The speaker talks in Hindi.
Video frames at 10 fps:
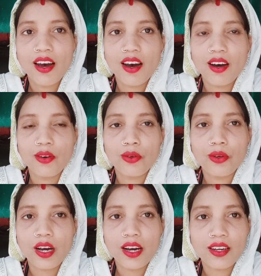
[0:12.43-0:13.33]
और
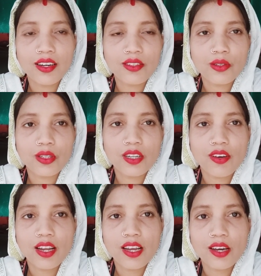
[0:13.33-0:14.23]
का खास होने
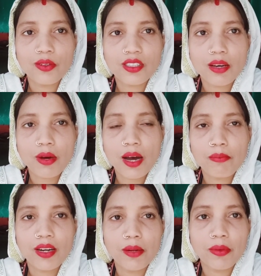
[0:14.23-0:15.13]
वाला है वो सब आप
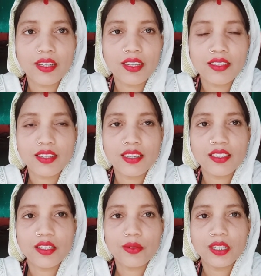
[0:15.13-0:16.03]
मन पता चल
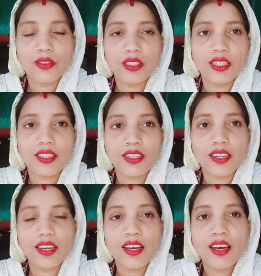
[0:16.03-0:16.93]
जाए वीडियो देख के